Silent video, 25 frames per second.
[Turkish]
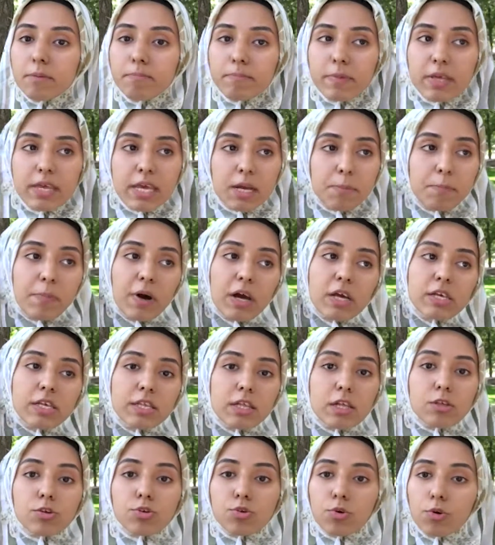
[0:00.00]
ilk
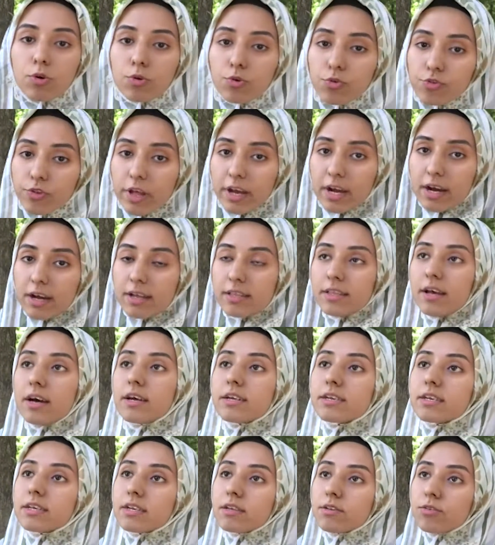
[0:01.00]
baştan son güne kadar
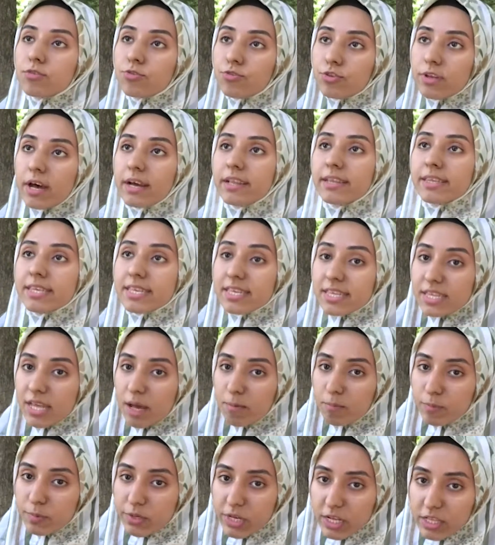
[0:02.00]
düzenli
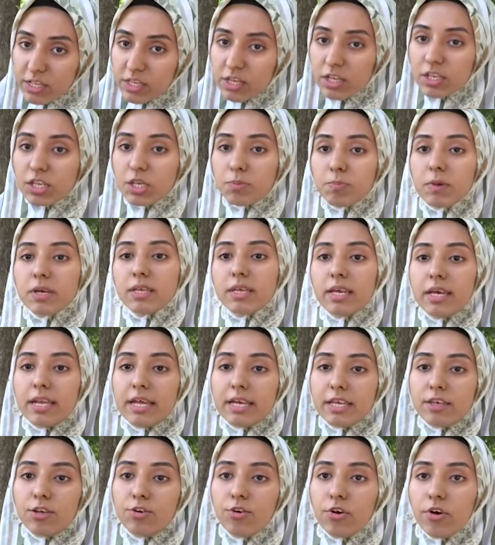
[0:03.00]
sistemli bir şekilde çalışmak
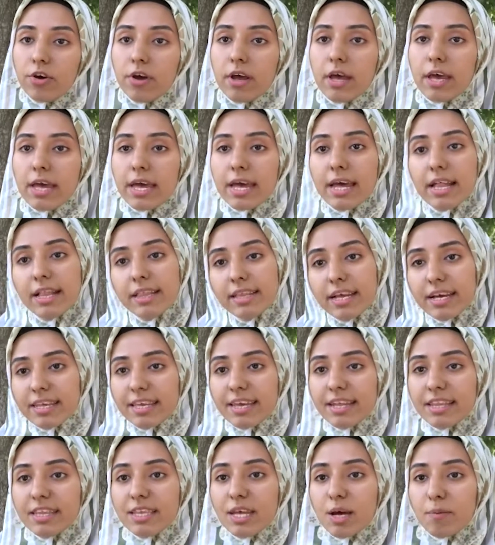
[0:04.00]
gerekiyor. Elinden
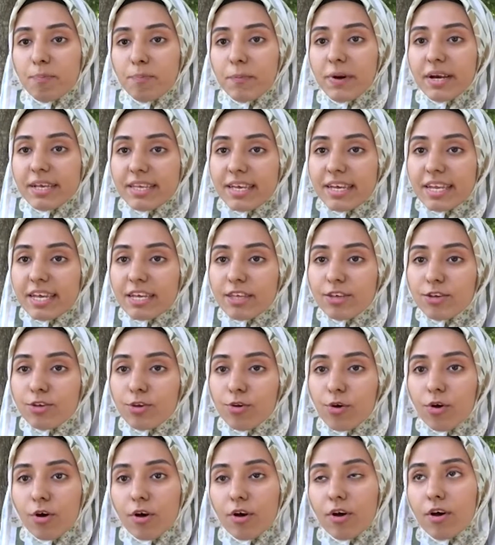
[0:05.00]
geleni yapmak
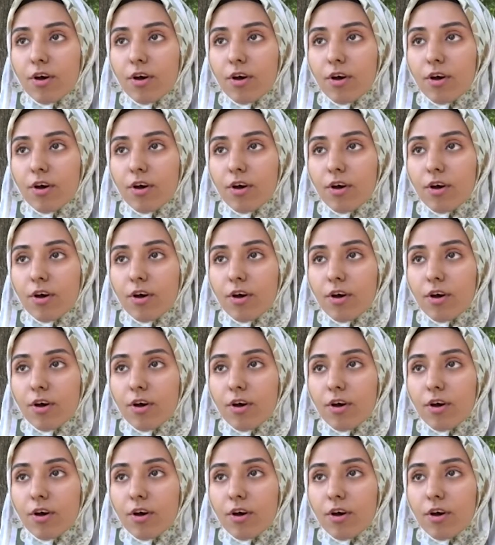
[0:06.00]
gerekiyor.